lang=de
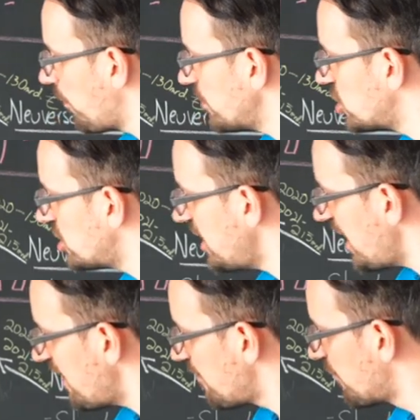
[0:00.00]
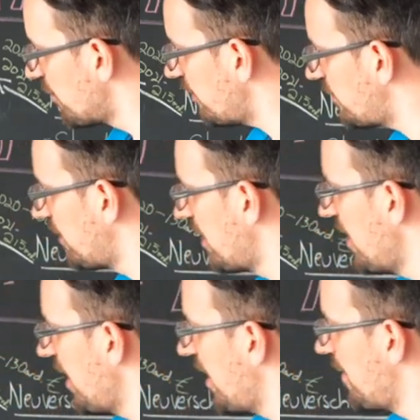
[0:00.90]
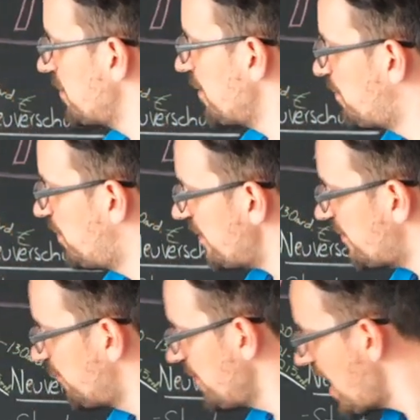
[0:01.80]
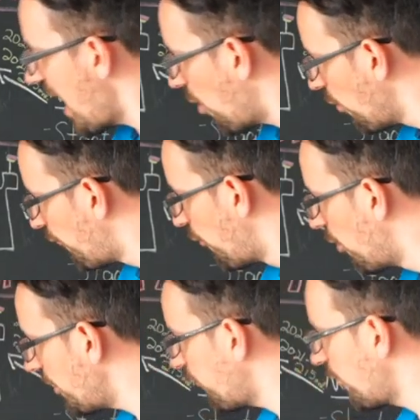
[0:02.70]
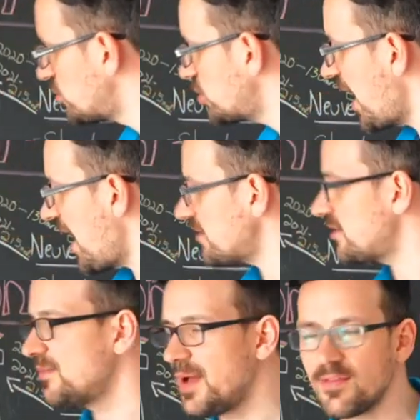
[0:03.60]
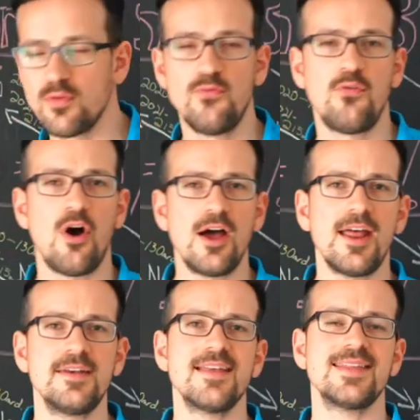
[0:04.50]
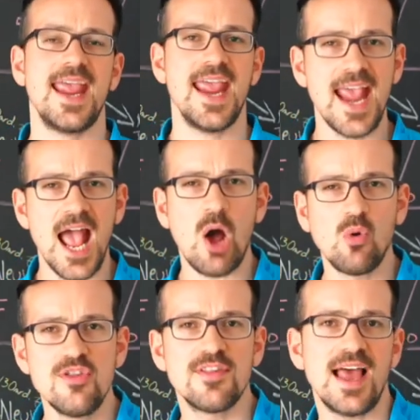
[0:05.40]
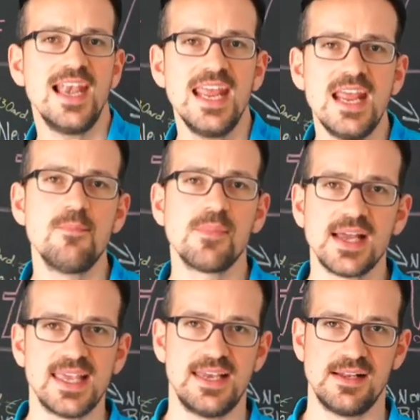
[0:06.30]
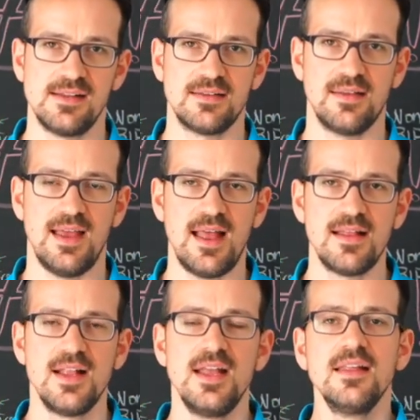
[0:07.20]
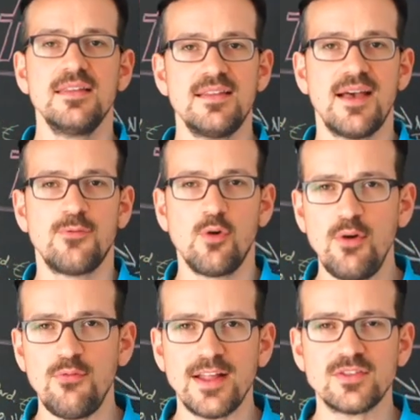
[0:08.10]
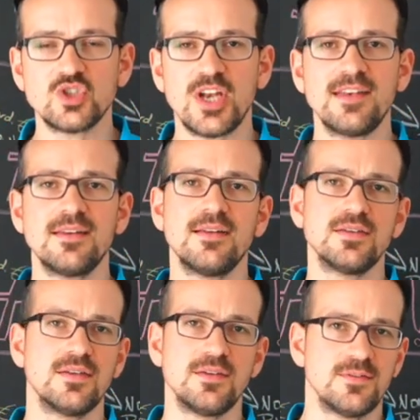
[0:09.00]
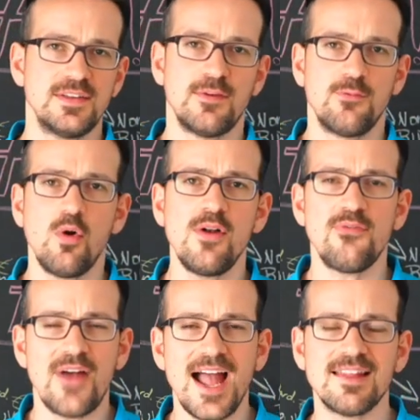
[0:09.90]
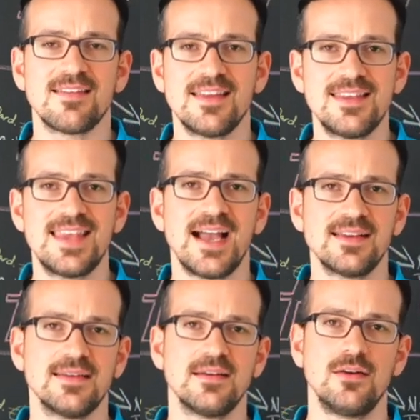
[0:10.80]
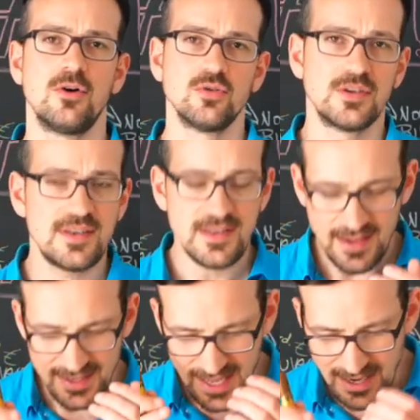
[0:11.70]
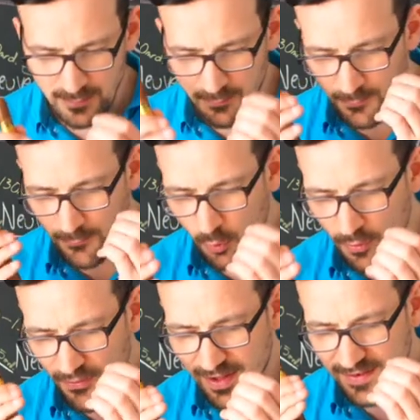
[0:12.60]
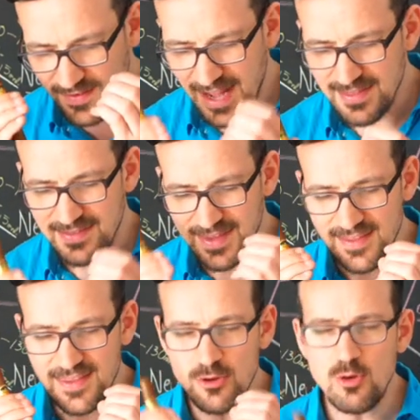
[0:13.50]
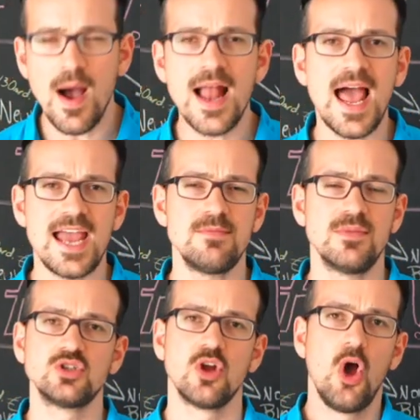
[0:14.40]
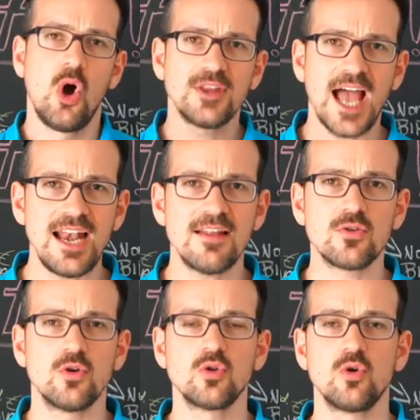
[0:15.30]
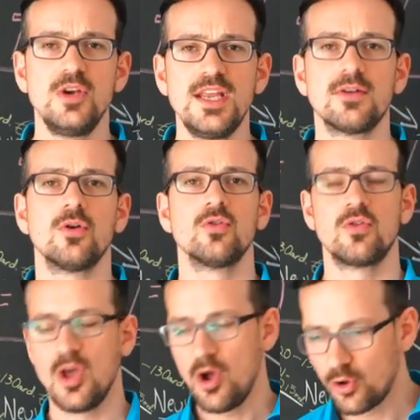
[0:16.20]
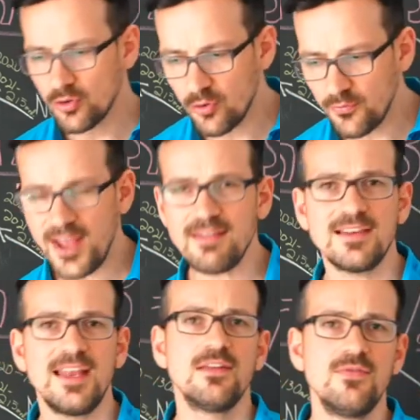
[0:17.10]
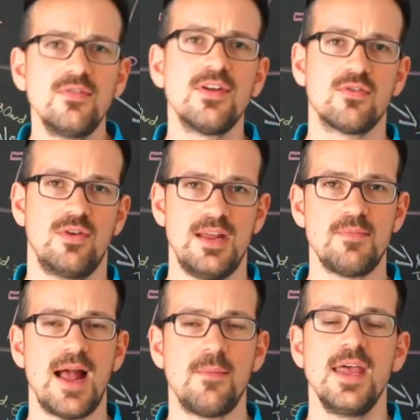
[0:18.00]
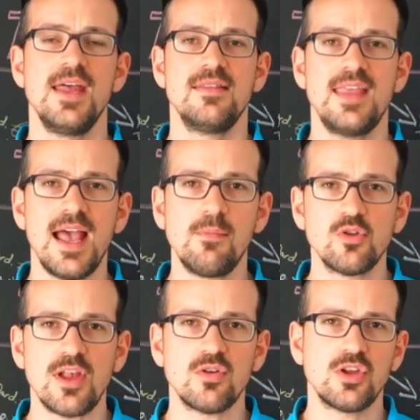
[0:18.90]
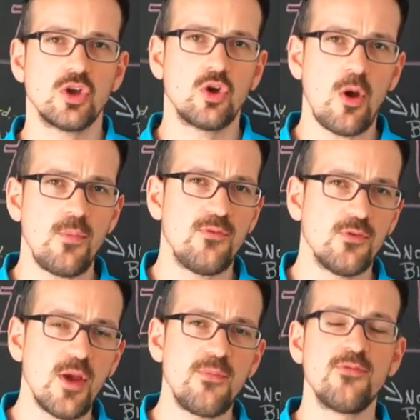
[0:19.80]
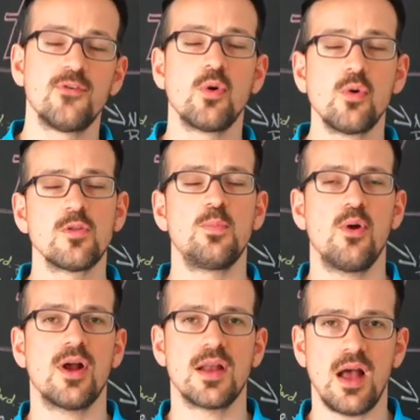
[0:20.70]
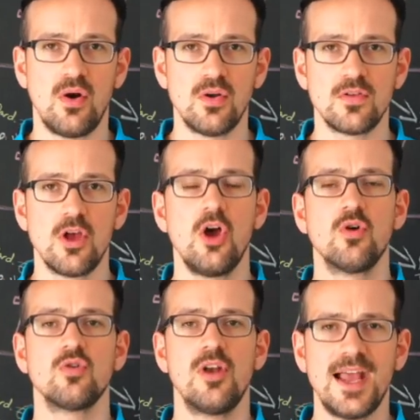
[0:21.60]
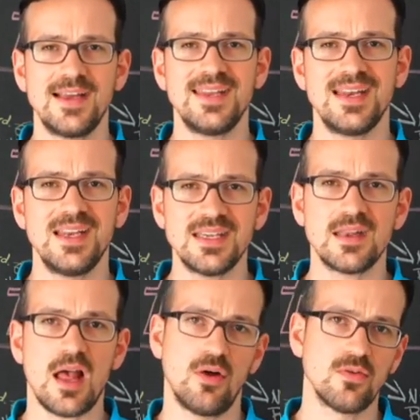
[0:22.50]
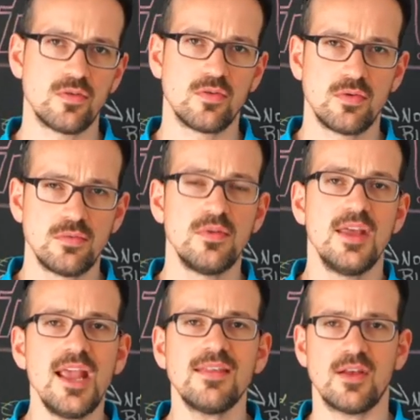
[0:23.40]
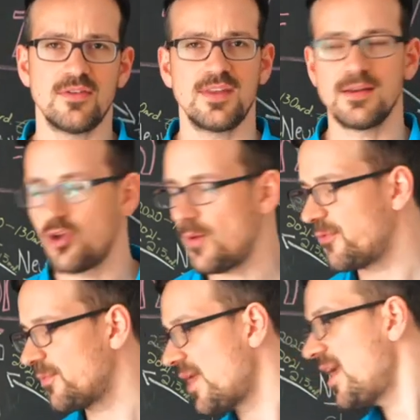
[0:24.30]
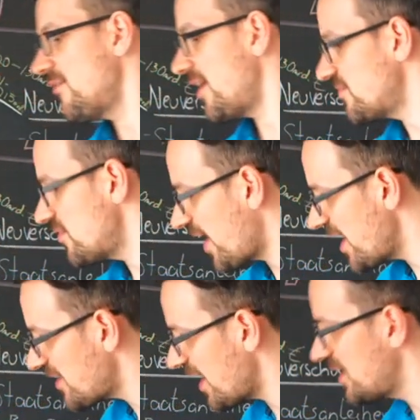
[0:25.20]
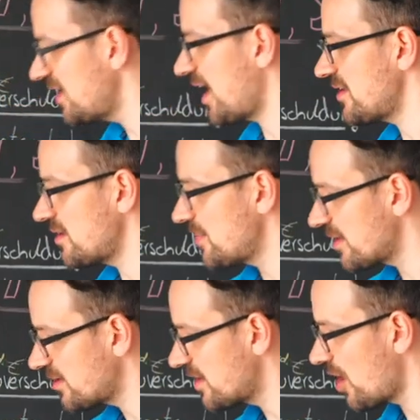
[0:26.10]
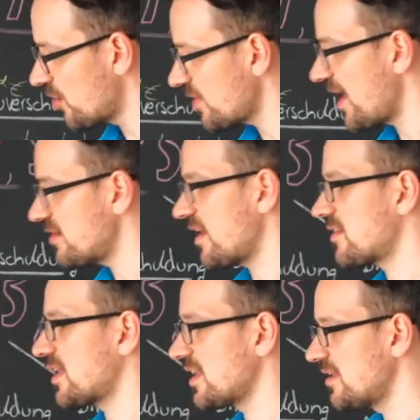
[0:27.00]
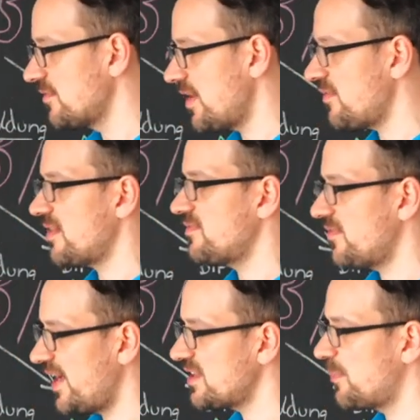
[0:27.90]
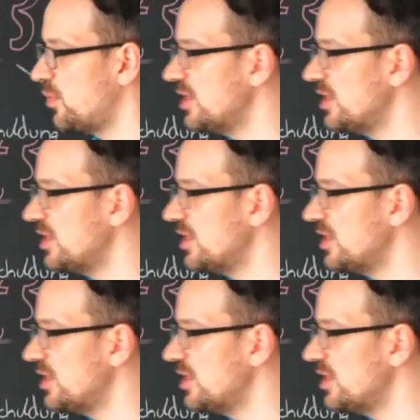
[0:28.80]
auch bestehen wird, ähm, bis wir aufhören, vom Staat immer zu fordern, dass er unser Leben regelt. Ja? Dieser, Wohlfahrtsstand, äh, dieser Wohlfahrtsgedanke und dieser Gedanke vom Wohlfahrtsstaat, dass der sich überall einmischt und alles kontrolliert und, und festlegt, wie wir zu leben haben, der muss aus den Köpfen von uns Bürgern raus. Solange der nicht rauskommt, ist aus den Köpfen, werden wir weiterhin halt immer genau sagen, was kriegen wir, werden wir weiter